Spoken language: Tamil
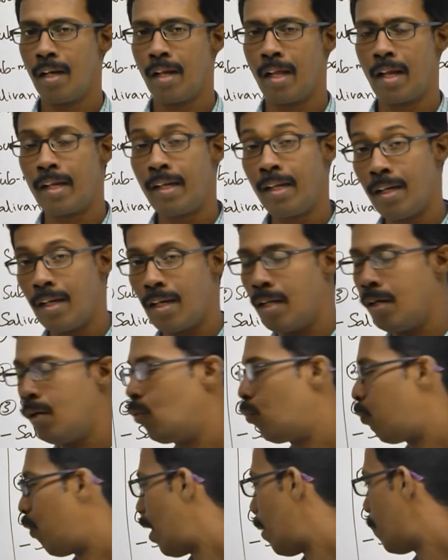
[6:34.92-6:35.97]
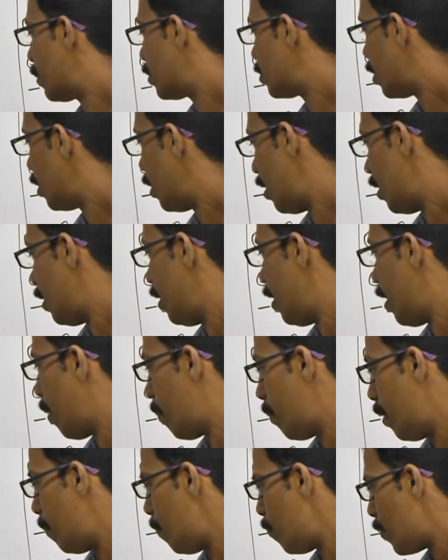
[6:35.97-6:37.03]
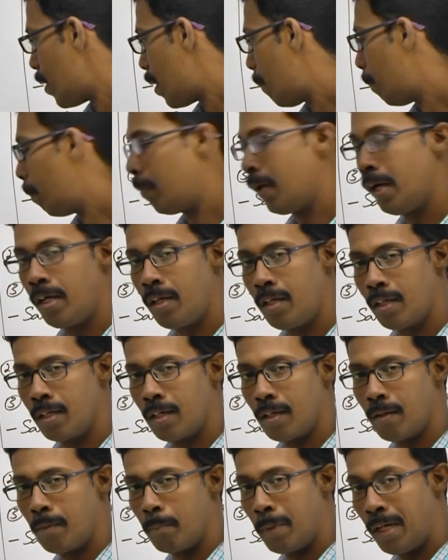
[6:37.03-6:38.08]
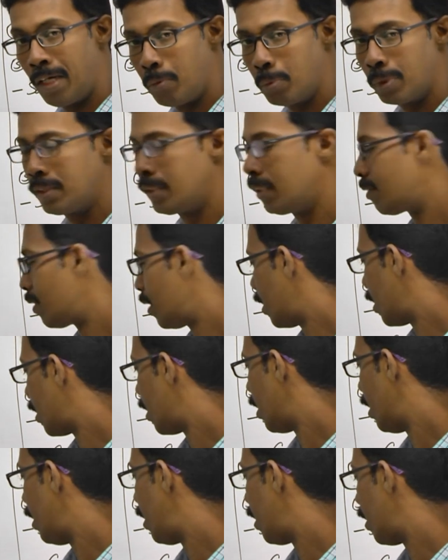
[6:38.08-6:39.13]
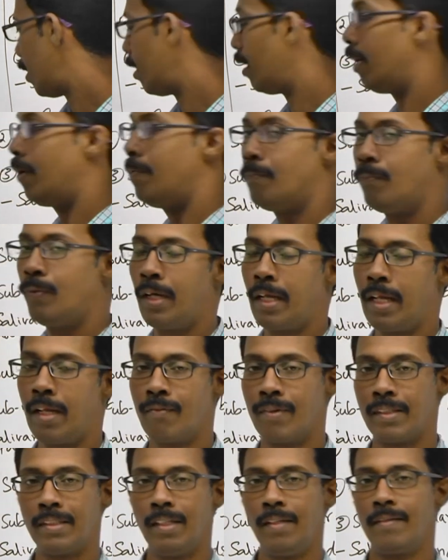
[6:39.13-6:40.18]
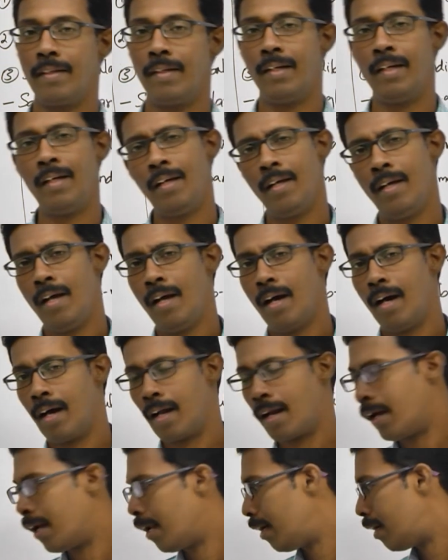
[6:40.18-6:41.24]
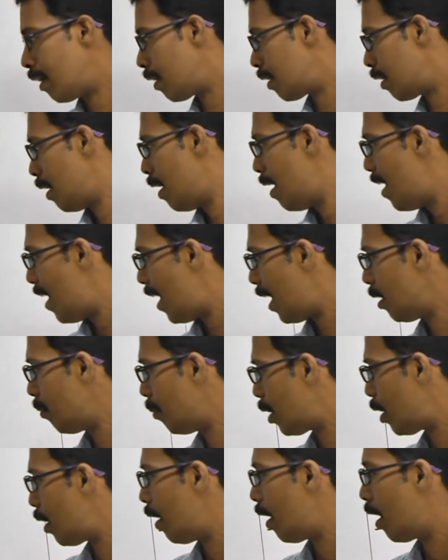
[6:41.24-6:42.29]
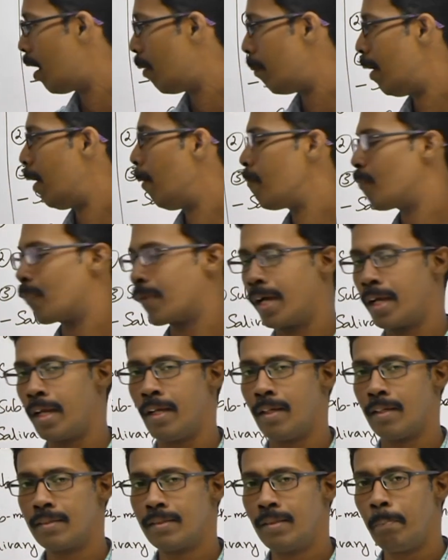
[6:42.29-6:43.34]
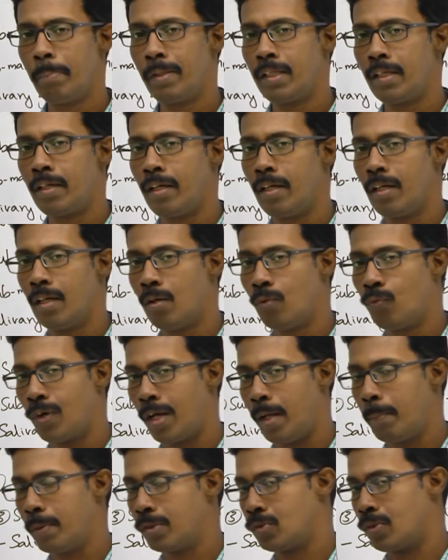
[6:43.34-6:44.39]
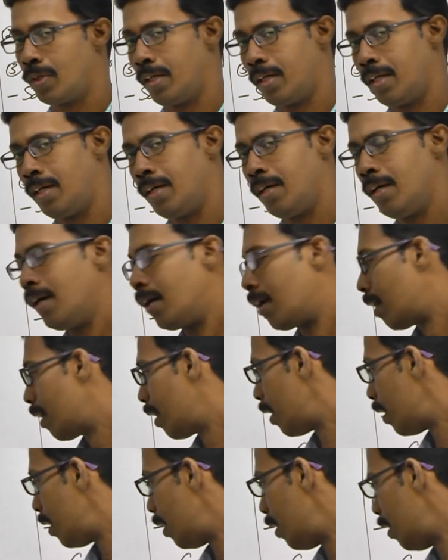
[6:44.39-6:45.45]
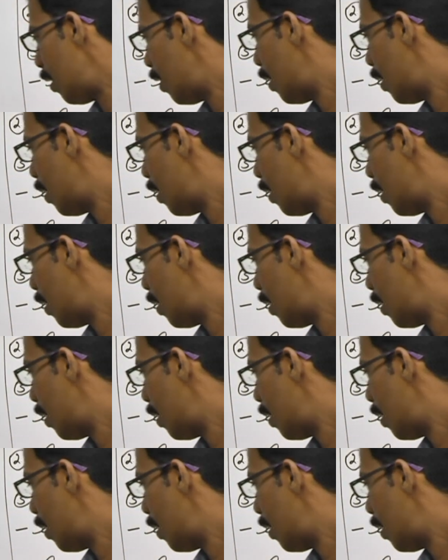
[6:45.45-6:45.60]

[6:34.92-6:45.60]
நிறைய நர்வ் ஃபைபர்ஸ் இருக்குது அது இல்லாமல் பிளட்டை பிளட் வெசல்ஸ் அங்கே ரன் ஆகிட்டு இருக்கு லிம்ஃபாட்டிக் வெசல்ஸ் அங்கே ரன் ஆகிட்டு இருக்கு அது மட்டும் இல்லாமல் அகெயின் சிம்பத்தட்டிக் நர்வ் ஃபைபர்ஸும் அங்கே நிறைய